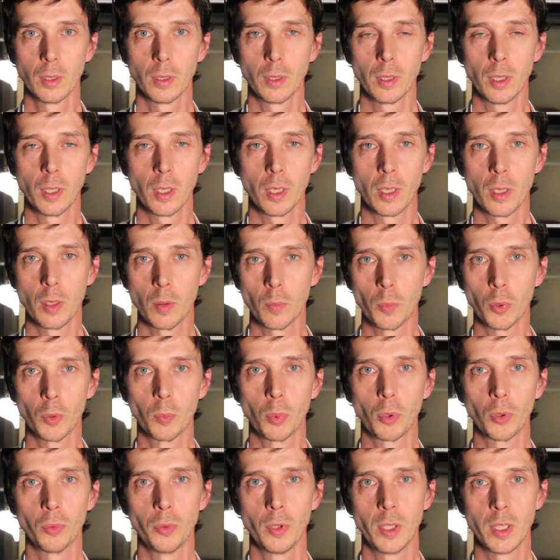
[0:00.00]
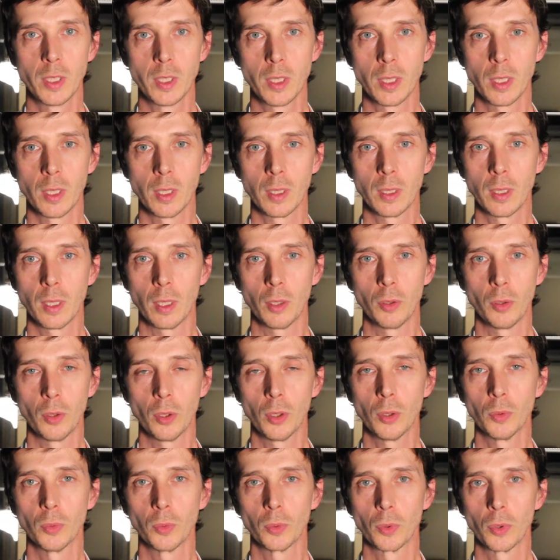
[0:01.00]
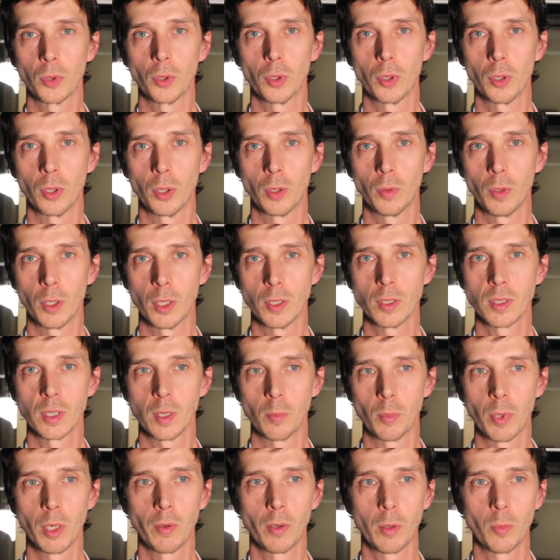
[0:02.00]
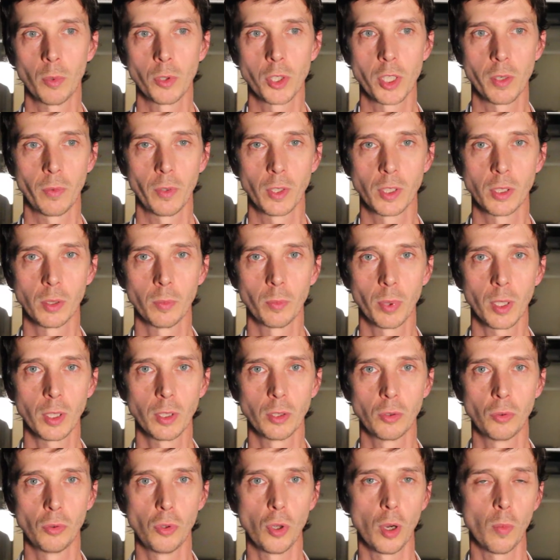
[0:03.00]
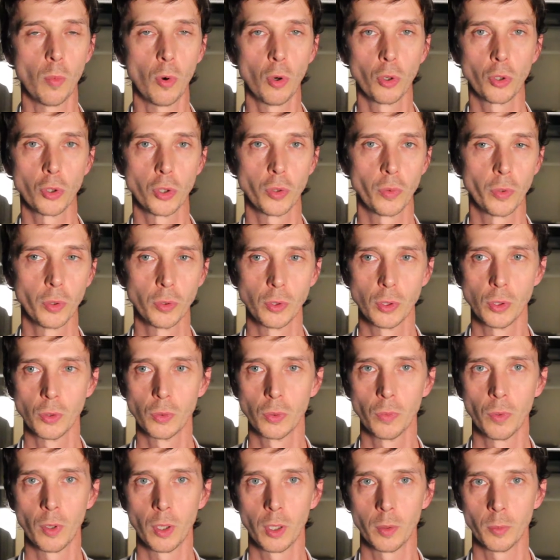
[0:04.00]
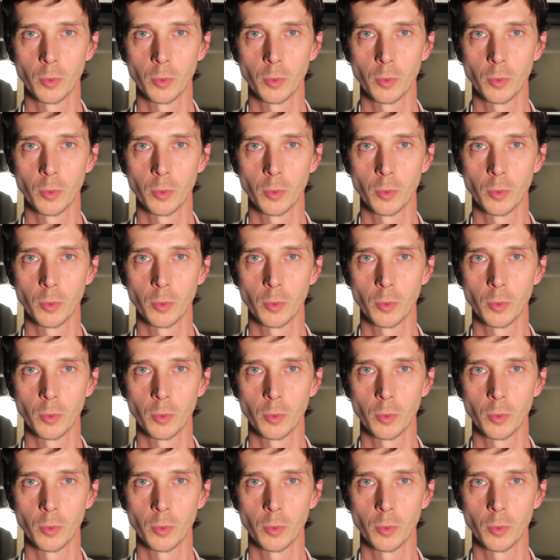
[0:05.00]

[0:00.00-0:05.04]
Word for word: un peu de produits laitiers à l'intérieur, donc euh, voilà, c'est un plat vraiment que j'affectionne particulièrement, que je fais aussi souvent à